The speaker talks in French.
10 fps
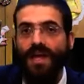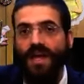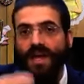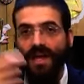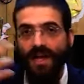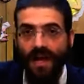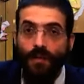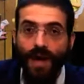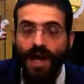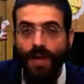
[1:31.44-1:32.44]
Et la
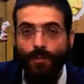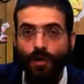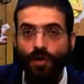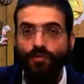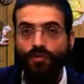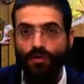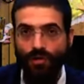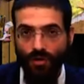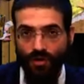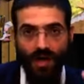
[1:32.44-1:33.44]
Gemara l'apprend d'une
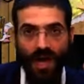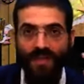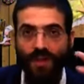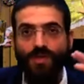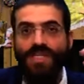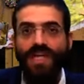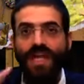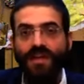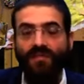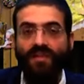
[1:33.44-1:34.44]
euh, analogie qui
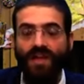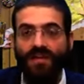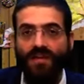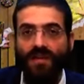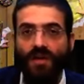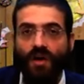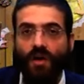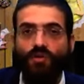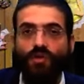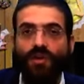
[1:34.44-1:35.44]
a été faite
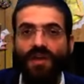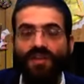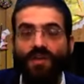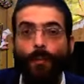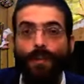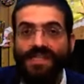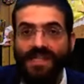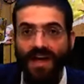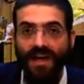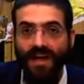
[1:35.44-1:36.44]
entre la fête de
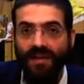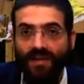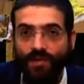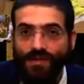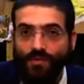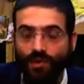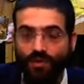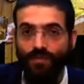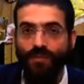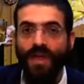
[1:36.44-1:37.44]
Pessah et la fête de soukhot.
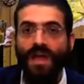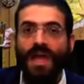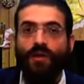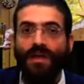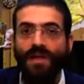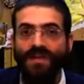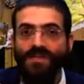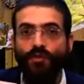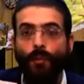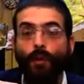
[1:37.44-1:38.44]
Que de la même
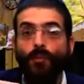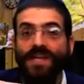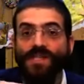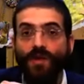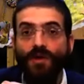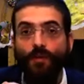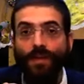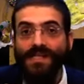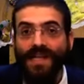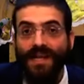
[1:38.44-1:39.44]
façon que le premier soir de
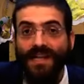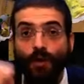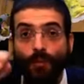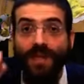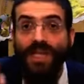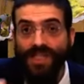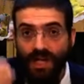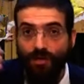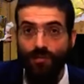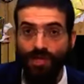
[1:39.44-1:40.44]
Pessah, tu es
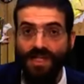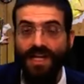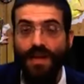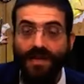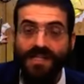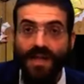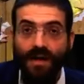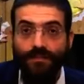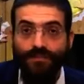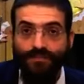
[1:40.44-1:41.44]
obligé de manger de la matzah.